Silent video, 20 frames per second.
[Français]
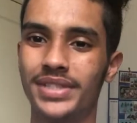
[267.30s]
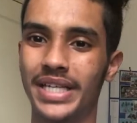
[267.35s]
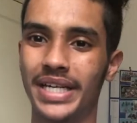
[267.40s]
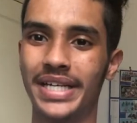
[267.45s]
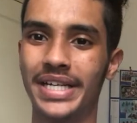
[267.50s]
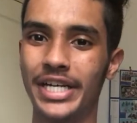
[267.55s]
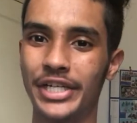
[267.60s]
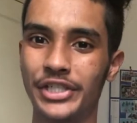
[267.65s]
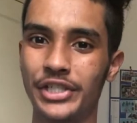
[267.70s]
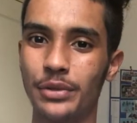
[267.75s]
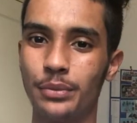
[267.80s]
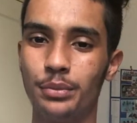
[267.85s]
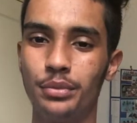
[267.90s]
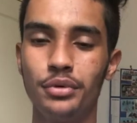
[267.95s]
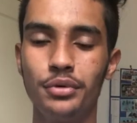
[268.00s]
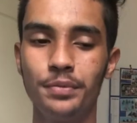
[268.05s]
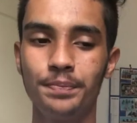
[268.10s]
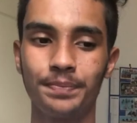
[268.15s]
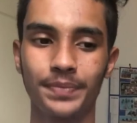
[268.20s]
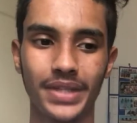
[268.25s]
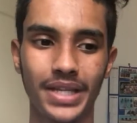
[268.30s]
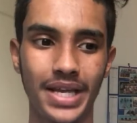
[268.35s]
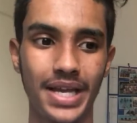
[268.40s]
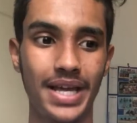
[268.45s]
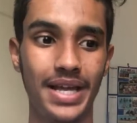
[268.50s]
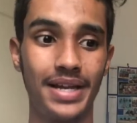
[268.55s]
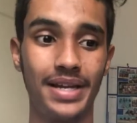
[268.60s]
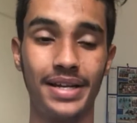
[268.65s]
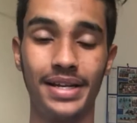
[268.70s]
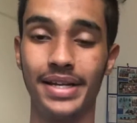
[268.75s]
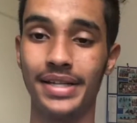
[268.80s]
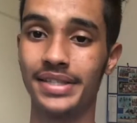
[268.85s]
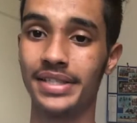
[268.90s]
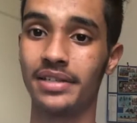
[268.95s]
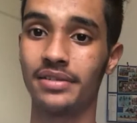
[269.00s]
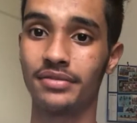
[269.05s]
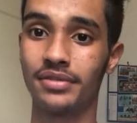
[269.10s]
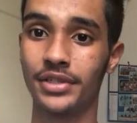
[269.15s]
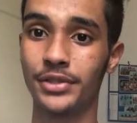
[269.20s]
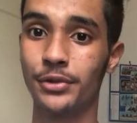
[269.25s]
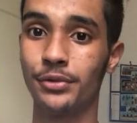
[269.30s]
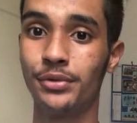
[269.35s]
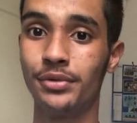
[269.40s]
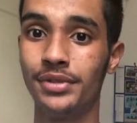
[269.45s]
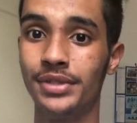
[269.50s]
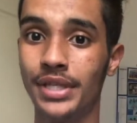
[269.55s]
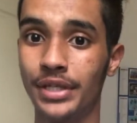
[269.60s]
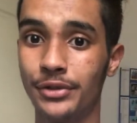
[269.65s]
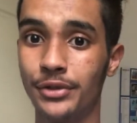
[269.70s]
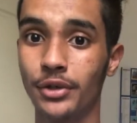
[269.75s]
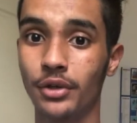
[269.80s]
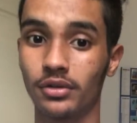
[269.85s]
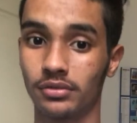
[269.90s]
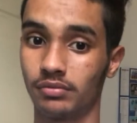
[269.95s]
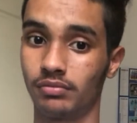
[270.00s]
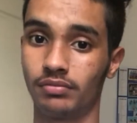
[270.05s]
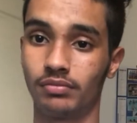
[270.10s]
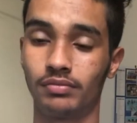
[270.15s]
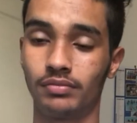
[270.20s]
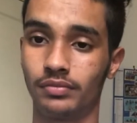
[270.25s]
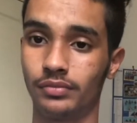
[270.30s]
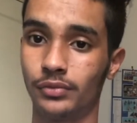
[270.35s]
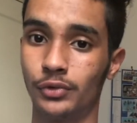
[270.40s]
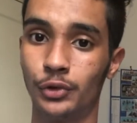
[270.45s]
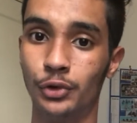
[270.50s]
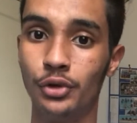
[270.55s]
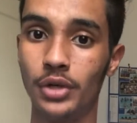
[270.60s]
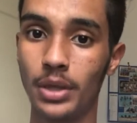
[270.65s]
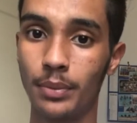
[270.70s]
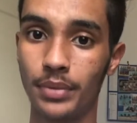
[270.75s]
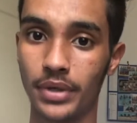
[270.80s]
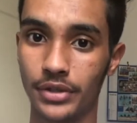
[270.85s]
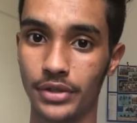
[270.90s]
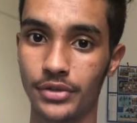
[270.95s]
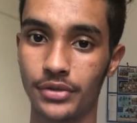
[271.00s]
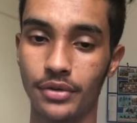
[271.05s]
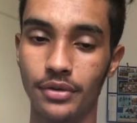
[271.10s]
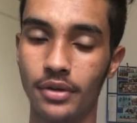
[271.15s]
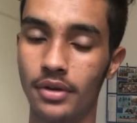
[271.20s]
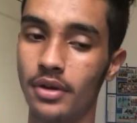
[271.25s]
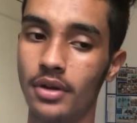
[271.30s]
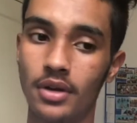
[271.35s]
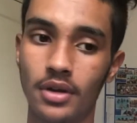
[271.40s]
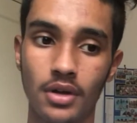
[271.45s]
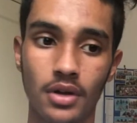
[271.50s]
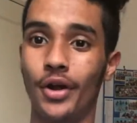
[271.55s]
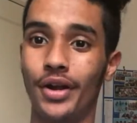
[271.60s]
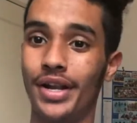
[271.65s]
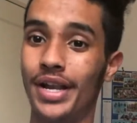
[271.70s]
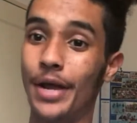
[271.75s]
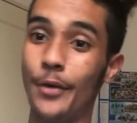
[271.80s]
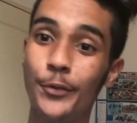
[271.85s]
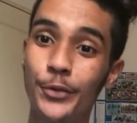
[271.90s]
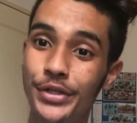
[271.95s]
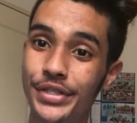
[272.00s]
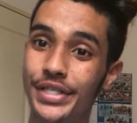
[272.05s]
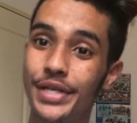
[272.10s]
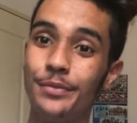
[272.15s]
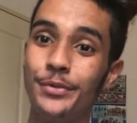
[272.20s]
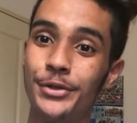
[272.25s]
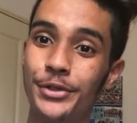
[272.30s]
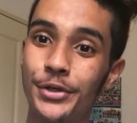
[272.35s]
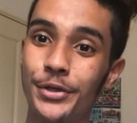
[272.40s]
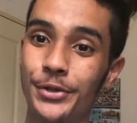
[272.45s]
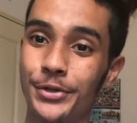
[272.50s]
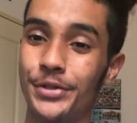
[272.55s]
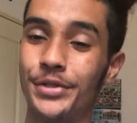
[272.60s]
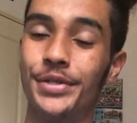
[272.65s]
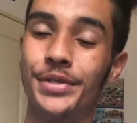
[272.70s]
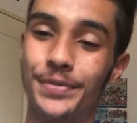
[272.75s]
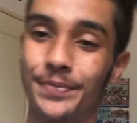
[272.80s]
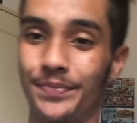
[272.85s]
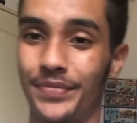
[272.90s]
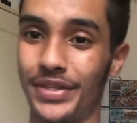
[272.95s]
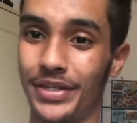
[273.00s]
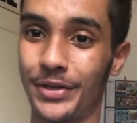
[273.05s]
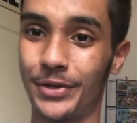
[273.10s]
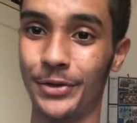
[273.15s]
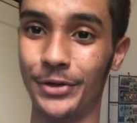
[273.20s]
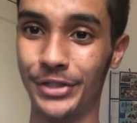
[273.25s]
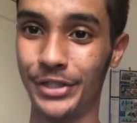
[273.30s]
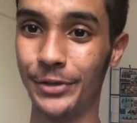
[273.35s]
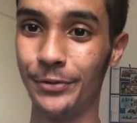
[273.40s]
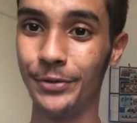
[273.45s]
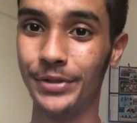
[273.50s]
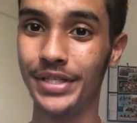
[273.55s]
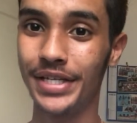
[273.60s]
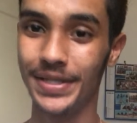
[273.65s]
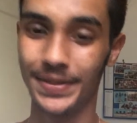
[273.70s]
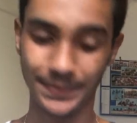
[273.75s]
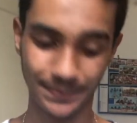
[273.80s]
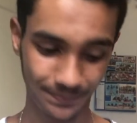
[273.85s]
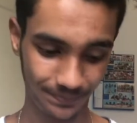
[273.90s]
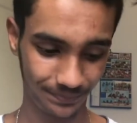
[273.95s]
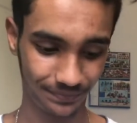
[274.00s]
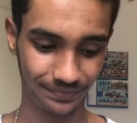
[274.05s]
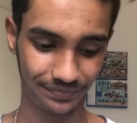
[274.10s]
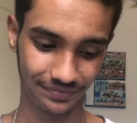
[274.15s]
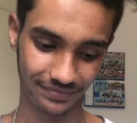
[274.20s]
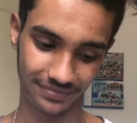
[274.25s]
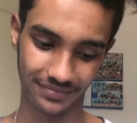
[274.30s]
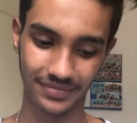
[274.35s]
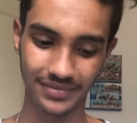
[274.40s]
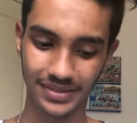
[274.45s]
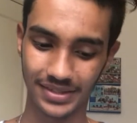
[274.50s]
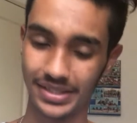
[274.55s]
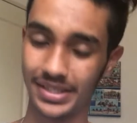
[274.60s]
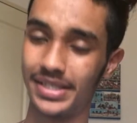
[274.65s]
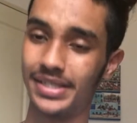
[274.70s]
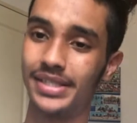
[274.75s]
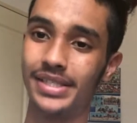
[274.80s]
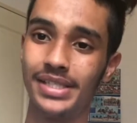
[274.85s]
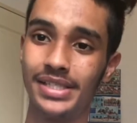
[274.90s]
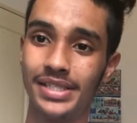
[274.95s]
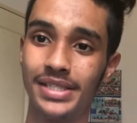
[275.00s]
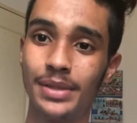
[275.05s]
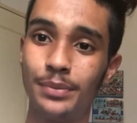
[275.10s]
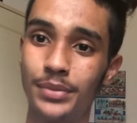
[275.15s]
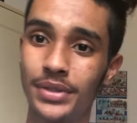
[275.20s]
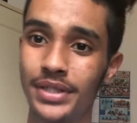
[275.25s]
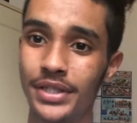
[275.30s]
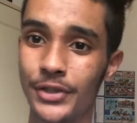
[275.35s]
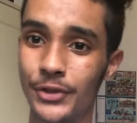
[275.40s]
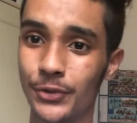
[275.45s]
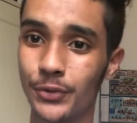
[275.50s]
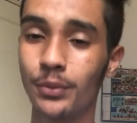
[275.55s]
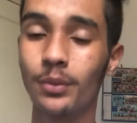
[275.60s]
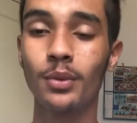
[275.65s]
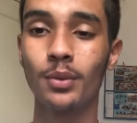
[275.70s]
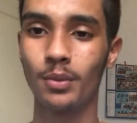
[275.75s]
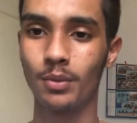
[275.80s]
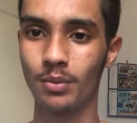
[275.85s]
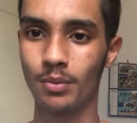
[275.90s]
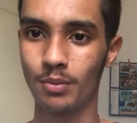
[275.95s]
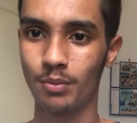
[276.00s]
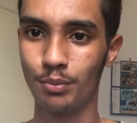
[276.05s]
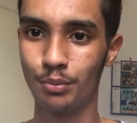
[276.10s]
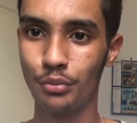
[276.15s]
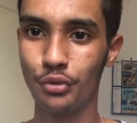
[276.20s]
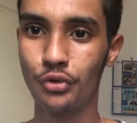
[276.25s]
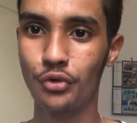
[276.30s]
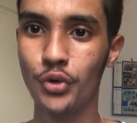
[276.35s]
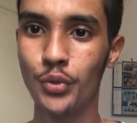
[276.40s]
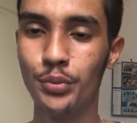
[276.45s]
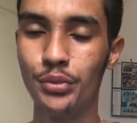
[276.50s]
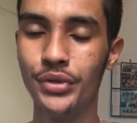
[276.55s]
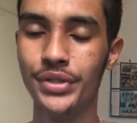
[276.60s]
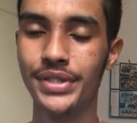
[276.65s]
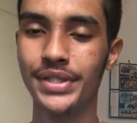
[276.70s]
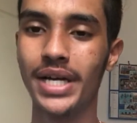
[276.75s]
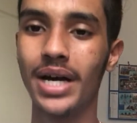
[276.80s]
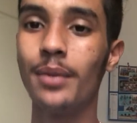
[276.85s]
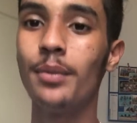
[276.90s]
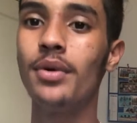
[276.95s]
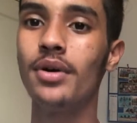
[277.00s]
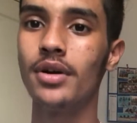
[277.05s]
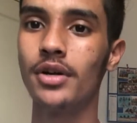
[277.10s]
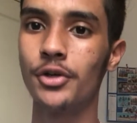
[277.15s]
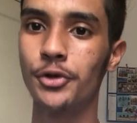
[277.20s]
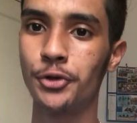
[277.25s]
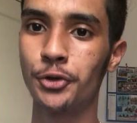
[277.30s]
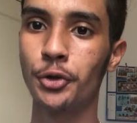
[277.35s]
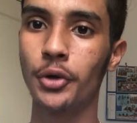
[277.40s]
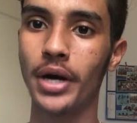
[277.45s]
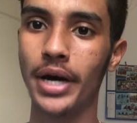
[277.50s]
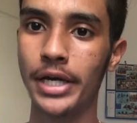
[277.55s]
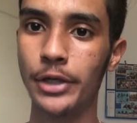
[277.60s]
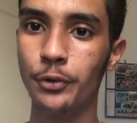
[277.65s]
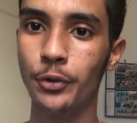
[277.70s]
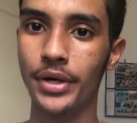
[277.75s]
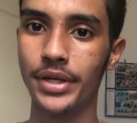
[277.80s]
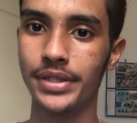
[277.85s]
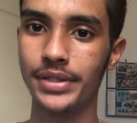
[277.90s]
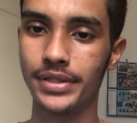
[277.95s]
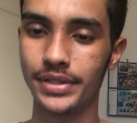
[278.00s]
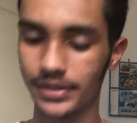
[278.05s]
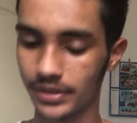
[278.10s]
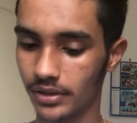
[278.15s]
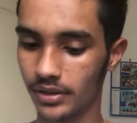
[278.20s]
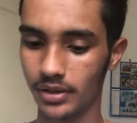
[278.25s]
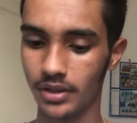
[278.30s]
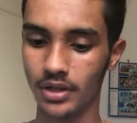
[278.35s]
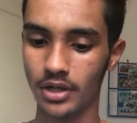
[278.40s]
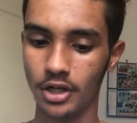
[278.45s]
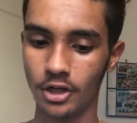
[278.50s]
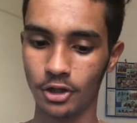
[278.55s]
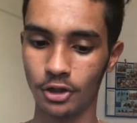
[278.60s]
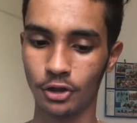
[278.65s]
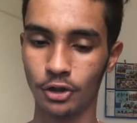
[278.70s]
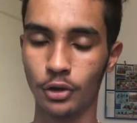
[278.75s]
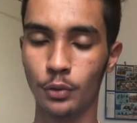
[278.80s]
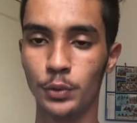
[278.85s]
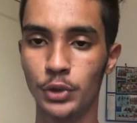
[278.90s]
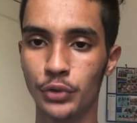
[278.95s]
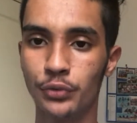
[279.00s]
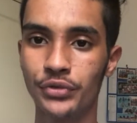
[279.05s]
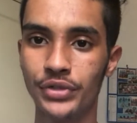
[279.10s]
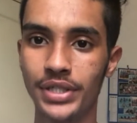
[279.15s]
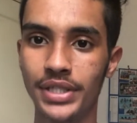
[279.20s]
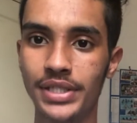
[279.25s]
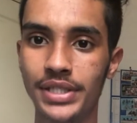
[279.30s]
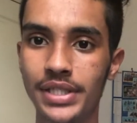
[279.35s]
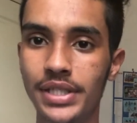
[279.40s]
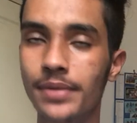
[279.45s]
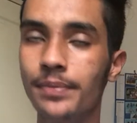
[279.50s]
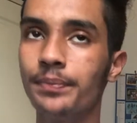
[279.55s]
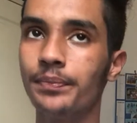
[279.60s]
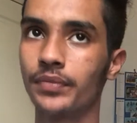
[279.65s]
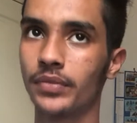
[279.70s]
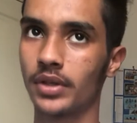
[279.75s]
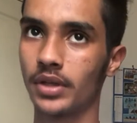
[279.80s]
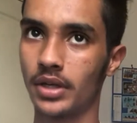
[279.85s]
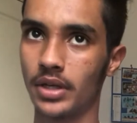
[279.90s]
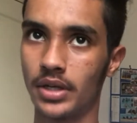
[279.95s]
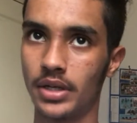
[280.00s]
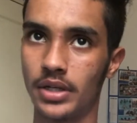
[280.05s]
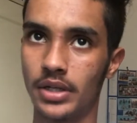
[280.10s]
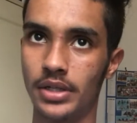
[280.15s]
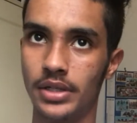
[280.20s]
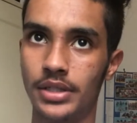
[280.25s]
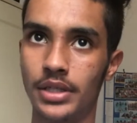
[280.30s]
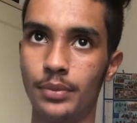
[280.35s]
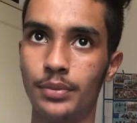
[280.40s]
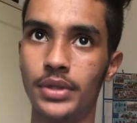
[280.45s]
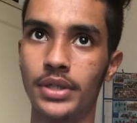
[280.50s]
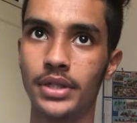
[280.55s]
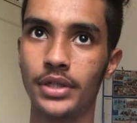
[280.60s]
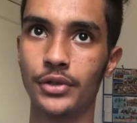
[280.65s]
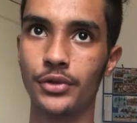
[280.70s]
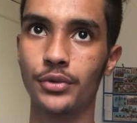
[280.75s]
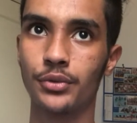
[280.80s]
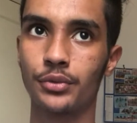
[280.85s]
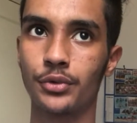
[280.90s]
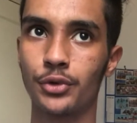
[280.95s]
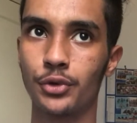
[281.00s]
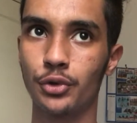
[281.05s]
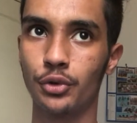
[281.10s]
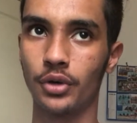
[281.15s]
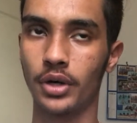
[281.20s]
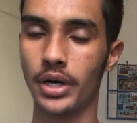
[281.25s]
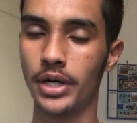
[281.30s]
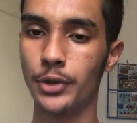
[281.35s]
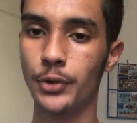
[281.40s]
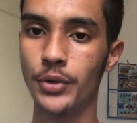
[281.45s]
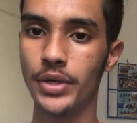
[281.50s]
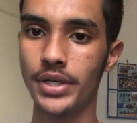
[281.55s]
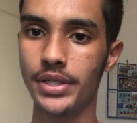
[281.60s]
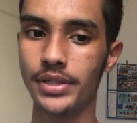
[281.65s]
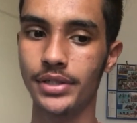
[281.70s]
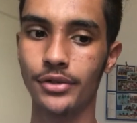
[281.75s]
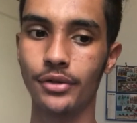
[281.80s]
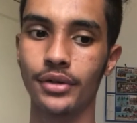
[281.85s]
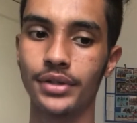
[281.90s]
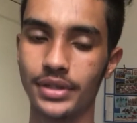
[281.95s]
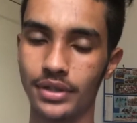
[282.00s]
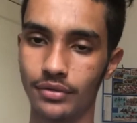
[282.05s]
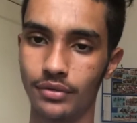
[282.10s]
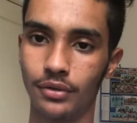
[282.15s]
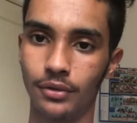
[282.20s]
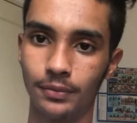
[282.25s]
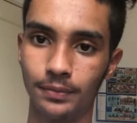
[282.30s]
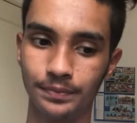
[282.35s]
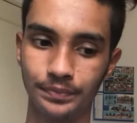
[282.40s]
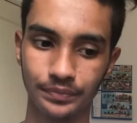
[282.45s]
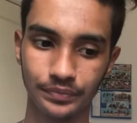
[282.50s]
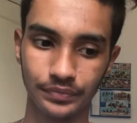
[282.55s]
ça gâche un peu l'interface utilisateur de la personne. La huitième chose que j'ai noté c'est les applications beaucoup plus stables sur iOS. Comme je vous ai dit, les applications sur iOS sortent avant.